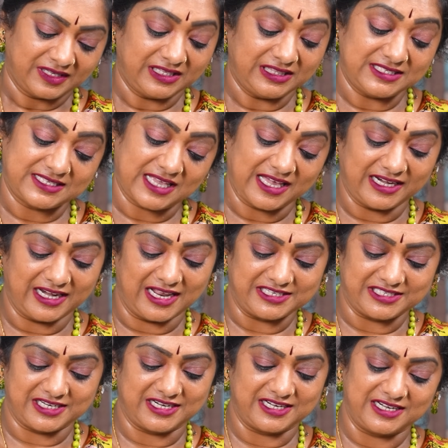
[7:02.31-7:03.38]
ఇది సార్ ఇలా
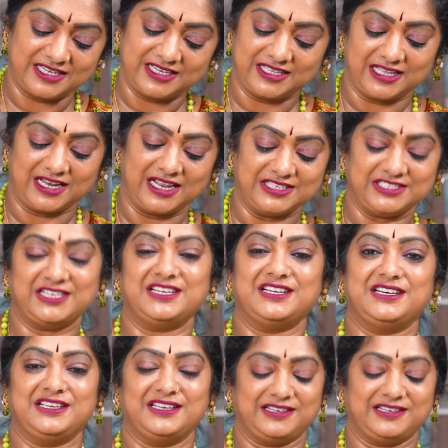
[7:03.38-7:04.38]
చేయండి అది అలా చేయండి